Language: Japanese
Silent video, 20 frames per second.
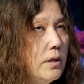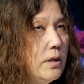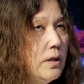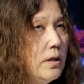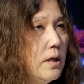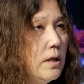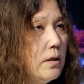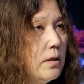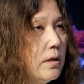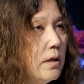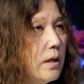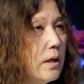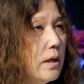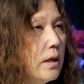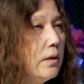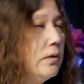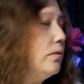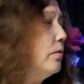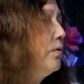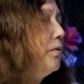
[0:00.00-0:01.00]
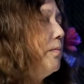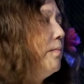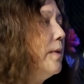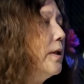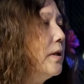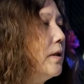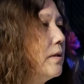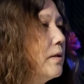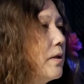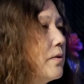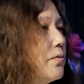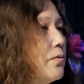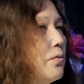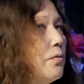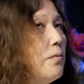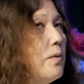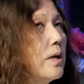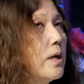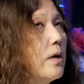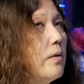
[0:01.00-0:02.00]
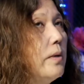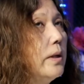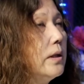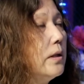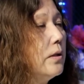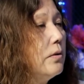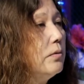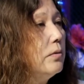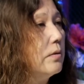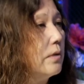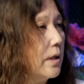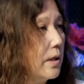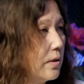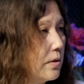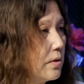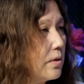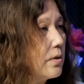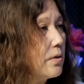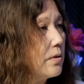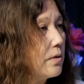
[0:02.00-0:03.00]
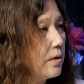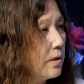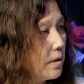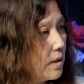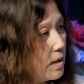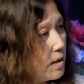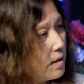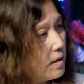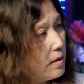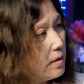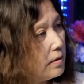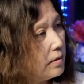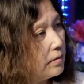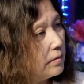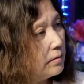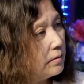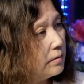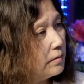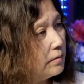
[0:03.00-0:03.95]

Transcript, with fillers: なってからっていうのはまた多少は変わってくる感じですかね。うん、